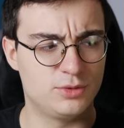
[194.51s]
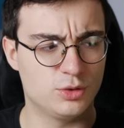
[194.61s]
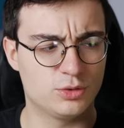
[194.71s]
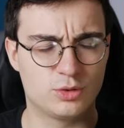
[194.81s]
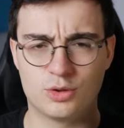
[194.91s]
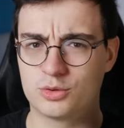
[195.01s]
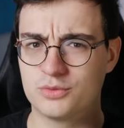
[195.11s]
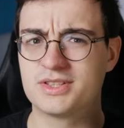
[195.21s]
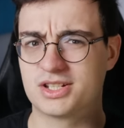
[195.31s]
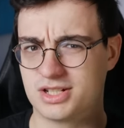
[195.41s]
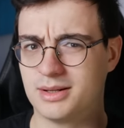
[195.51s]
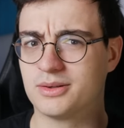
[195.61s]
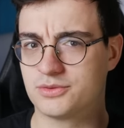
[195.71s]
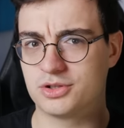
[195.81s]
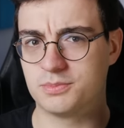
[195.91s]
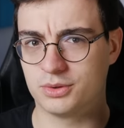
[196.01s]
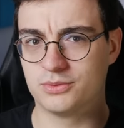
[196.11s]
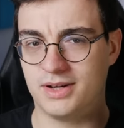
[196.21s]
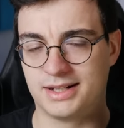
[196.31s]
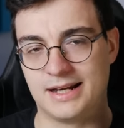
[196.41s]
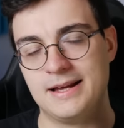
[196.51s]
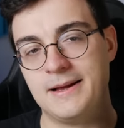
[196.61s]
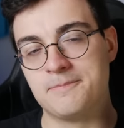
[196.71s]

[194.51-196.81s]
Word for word: no to również trzeba to wziąć pod uwagę.